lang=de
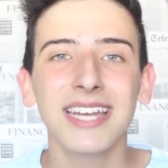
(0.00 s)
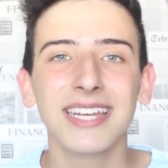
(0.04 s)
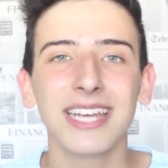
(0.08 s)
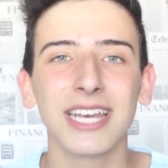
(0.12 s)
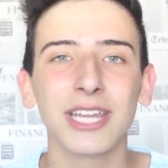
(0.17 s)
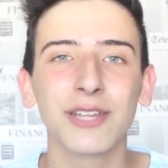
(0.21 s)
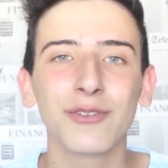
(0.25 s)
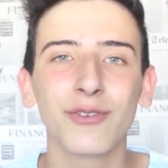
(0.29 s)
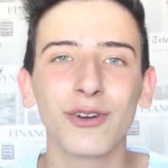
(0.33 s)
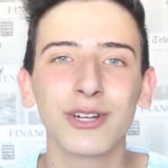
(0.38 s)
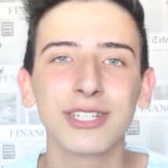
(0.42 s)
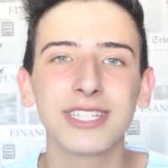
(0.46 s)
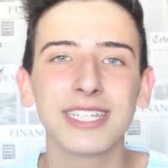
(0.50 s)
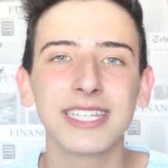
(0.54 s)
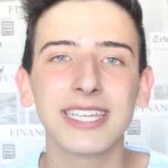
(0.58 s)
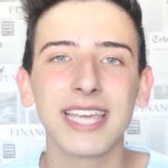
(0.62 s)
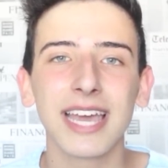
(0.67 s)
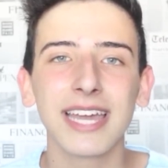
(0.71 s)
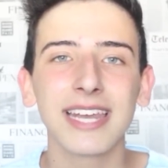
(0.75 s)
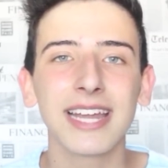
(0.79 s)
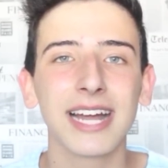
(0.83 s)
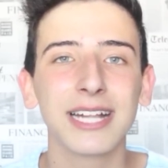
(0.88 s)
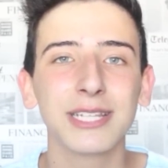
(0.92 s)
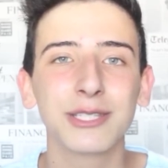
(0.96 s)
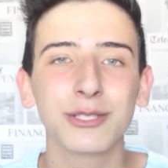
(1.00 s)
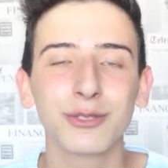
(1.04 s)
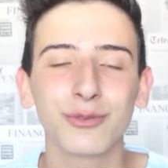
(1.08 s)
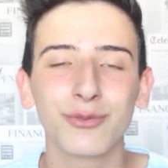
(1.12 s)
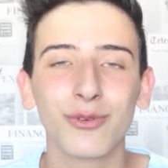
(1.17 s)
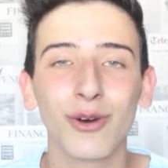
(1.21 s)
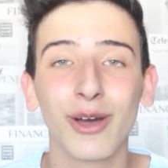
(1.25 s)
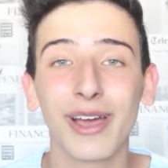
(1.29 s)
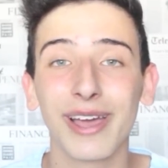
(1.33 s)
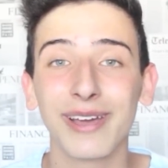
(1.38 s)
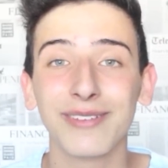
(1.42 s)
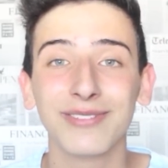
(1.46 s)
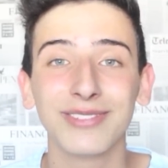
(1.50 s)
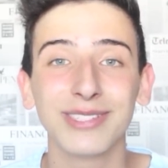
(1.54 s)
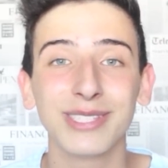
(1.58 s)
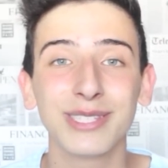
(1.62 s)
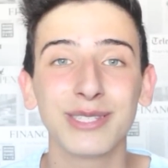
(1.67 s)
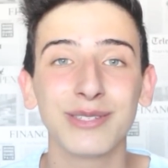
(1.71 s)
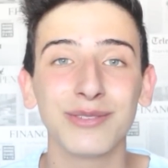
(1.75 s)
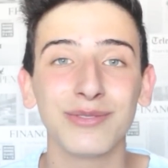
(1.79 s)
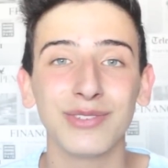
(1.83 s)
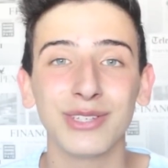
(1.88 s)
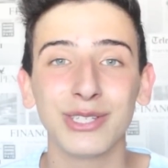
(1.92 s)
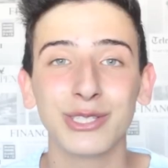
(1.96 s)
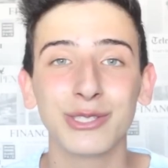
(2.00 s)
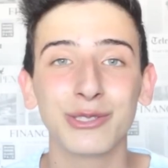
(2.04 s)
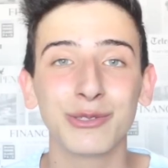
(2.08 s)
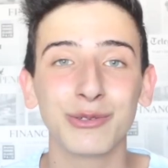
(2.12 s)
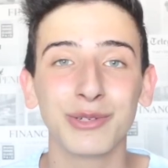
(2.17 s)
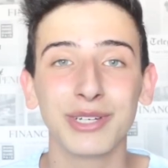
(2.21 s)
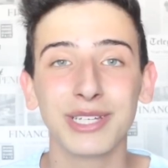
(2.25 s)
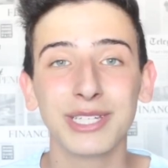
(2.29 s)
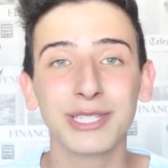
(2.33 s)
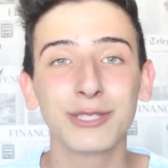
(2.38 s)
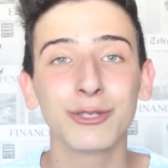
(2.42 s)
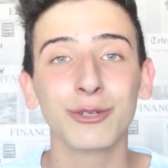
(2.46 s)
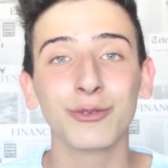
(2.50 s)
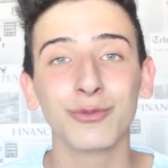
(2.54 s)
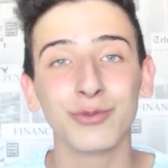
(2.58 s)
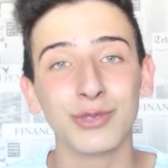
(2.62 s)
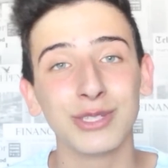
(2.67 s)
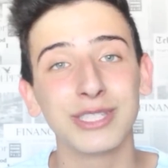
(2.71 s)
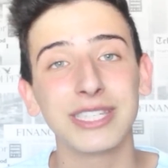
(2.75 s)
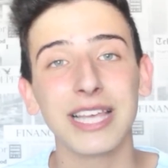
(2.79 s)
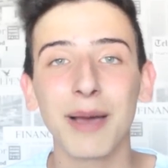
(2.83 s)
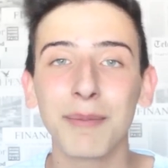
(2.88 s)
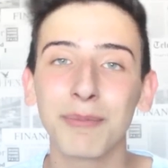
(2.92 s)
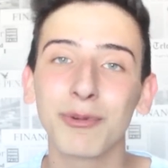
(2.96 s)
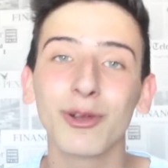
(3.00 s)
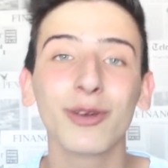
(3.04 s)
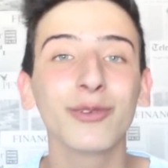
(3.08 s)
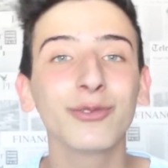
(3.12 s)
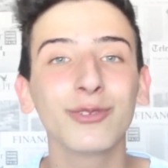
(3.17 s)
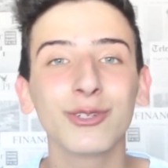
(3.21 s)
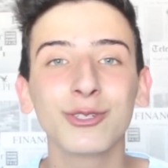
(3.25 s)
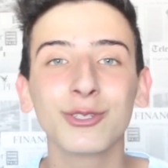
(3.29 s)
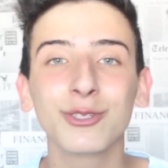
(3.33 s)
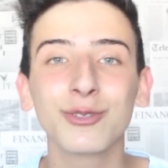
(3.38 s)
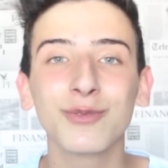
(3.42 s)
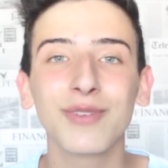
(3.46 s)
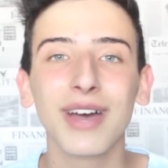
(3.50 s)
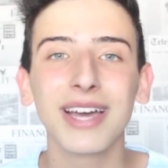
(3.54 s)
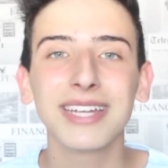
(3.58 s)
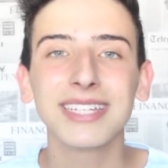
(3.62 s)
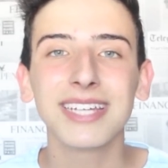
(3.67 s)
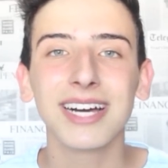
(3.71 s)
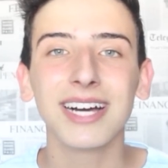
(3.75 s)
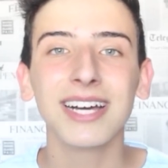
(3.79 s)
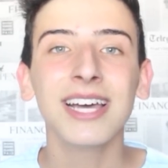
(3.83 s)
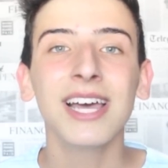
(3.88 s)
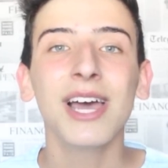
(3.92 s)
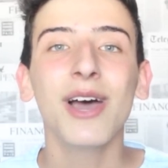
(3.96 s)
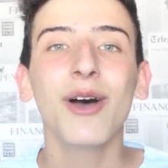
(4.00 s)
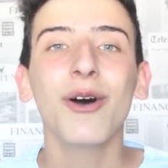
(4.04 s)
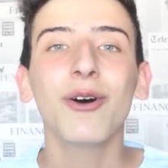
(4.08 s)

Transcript: denn ich wollte gern halt so vorher wissen, wie es so ist und wie es abläuft und so weiter.